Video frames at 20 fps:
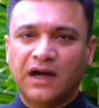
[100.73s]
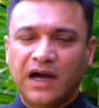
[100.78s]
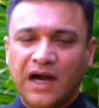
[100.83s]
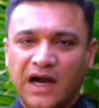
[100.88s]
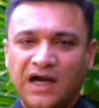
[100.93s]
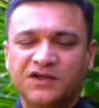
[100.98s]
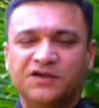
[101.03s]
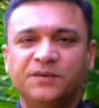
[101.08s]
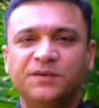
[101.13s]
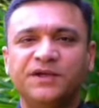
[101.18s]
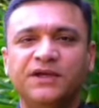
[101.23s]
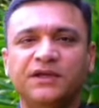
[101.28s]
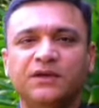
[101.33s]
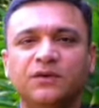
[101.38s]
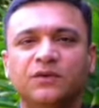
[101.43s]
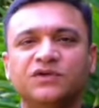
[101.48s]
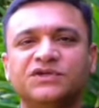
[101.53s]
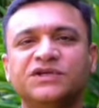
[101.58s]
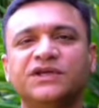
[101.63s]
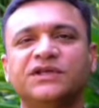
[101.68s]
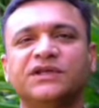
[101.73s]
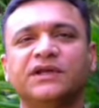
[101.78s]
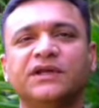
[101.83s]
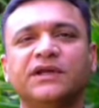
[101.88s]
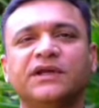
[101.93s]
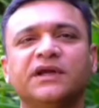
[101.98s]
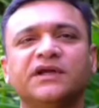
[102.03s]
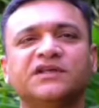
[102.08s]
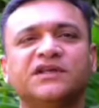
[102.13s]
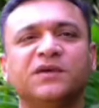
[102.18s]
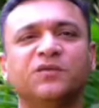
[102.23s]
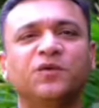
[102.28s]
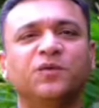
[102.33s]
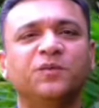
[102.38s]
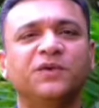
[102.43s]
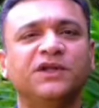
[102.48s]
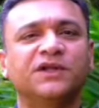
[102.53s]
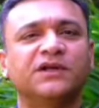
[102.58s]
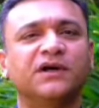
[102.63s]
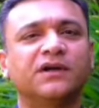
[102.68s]
आज भी उसी तरीके से मैं
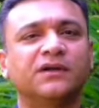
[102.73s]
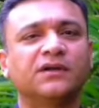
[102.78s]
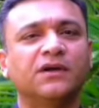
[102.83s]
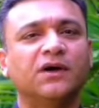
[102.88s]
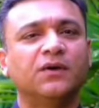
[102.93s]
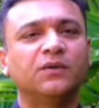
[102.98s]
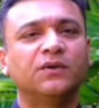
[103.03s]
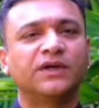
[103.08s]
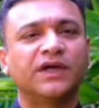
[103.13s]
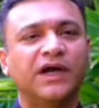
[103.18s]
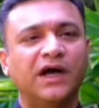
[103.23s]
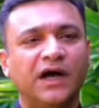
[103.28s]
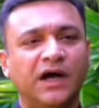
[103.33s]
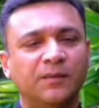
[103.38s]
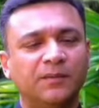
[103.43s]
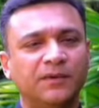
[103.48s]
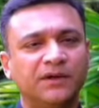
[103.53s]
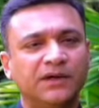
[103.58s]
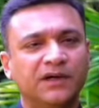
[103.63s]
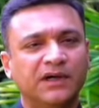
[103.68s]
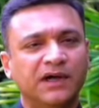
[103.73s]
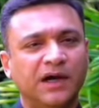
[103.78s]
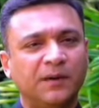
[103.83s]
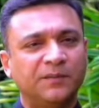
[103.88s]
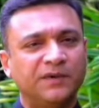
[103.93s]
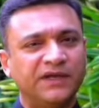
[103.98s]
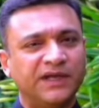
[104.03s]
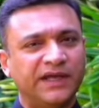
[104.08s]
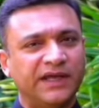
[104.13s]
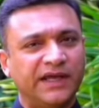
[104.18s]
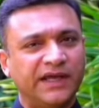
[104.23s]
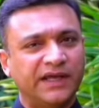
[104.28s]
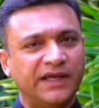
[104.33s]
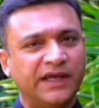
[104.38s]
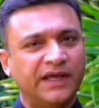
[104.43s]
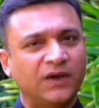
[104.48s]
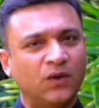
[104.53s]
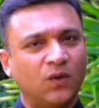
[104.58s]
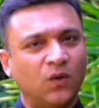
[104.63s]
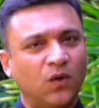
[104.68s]
उम्मीद करता हूँ कि आप अपने
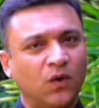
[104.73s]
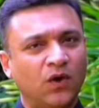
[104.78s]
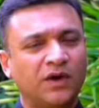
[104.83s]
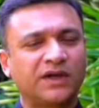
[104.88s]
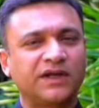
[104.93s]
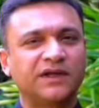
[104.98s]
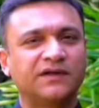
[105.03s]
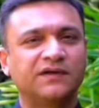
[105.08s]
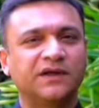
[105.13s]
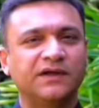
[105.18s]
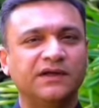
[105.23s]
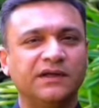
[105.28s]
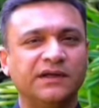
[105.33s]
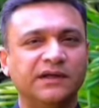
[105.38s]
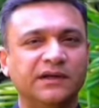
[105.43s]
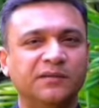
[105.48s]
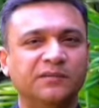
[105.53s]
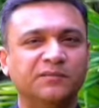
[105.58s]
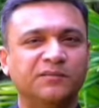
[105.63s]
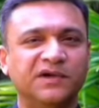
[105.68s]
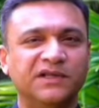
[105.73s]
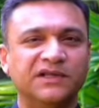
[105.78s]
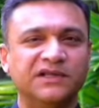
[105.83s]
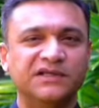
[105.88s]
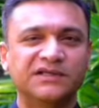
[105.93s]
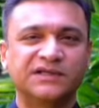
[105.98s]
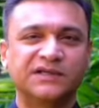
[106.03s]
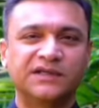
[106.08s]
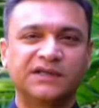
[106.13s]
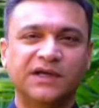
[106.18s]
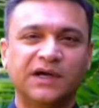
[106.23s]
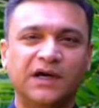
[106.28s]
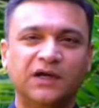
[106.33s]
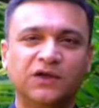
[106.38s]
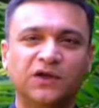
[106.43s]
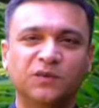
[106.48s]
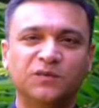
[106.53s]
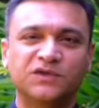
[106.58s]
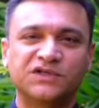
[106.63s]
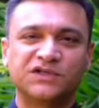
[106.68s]
एक एक वोट के ज़रिए मजलिस
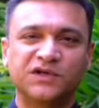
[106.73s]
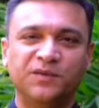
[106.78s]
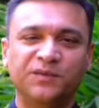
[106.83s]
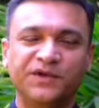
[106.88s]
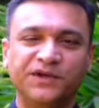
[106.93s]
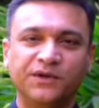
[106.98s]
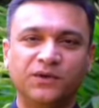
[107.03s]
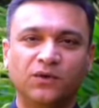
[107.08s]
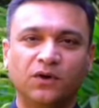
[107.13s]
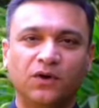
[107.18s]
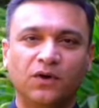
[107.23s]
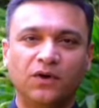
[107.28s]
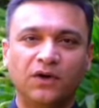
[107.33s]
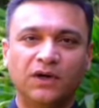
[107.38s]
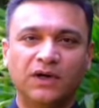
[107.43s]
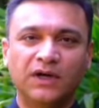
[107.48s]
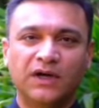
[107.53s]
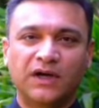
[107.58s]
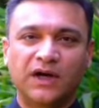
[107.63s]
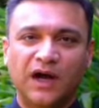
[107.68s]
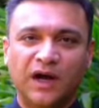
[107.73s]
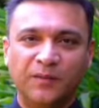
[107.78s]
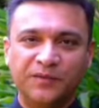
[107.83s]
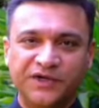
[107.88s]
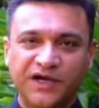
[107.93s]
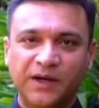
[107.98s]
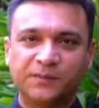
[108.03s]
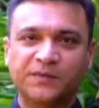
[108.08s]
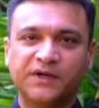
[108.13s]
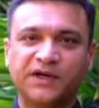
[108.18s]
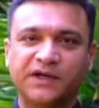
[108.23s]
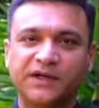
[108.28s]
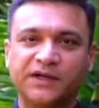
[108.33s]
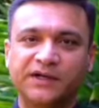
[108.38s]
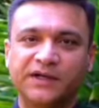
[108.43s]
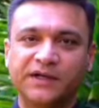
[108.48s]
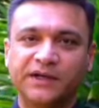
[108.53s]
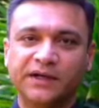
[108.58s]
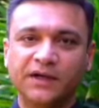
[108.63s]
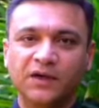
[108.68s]
इतिहादमसलमिन को कामयाब
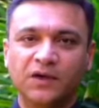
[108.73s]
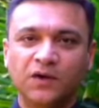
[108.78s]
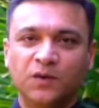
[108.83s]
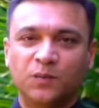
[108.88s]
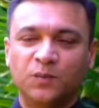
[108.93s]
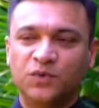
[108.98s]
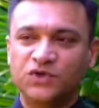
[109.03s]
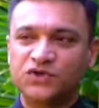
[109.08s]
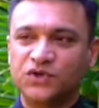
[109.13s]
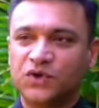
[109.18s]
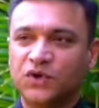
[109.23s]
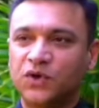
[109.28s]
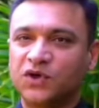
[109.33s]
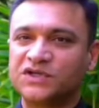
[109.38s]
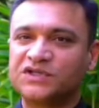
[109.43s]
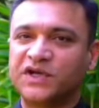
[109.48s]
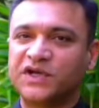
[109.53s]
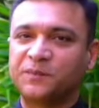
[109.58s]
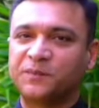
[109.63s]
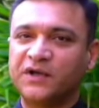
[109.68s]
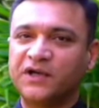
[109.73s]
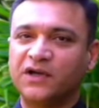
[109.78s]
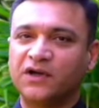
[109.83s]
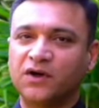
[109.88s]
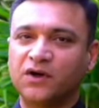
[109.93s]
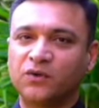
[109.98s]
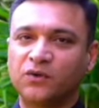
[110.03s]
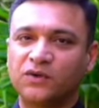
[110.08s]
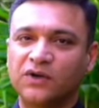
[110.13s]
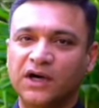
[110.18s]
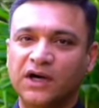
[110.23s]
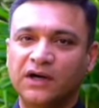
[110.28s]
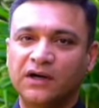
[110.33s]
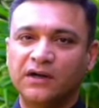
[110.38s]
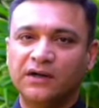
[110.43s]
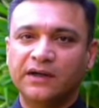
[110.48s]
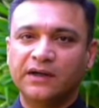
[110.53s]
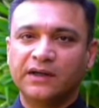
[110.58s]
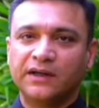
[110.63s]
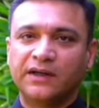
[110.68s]
करेंगे बुज़ुर्गों से अपील करूँगा
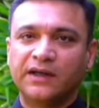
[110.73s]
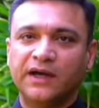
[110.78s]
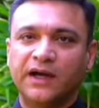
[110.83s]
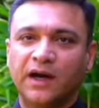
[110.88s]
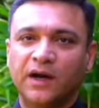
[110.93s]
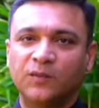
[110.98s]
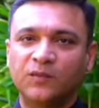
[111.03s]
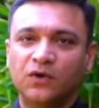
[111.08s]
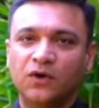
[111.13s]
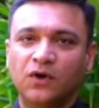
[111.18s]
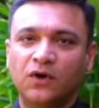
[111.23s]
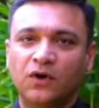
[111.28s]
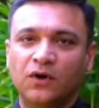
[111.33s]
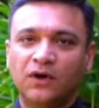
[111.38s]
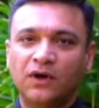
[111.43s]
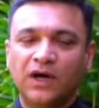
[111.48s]
कि हमको